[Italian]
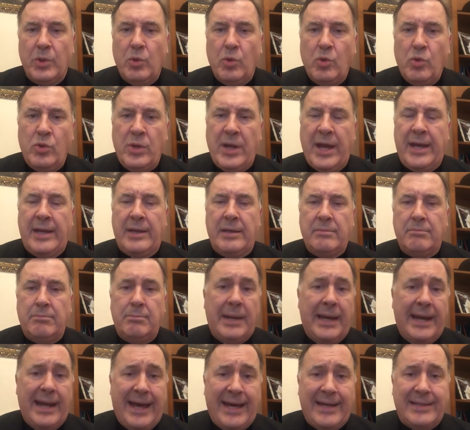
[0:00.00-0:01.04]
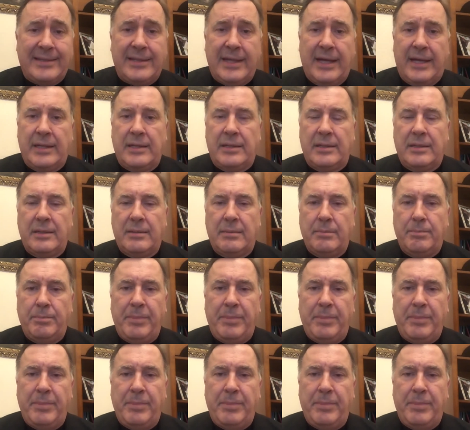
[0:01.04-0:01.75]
una malata,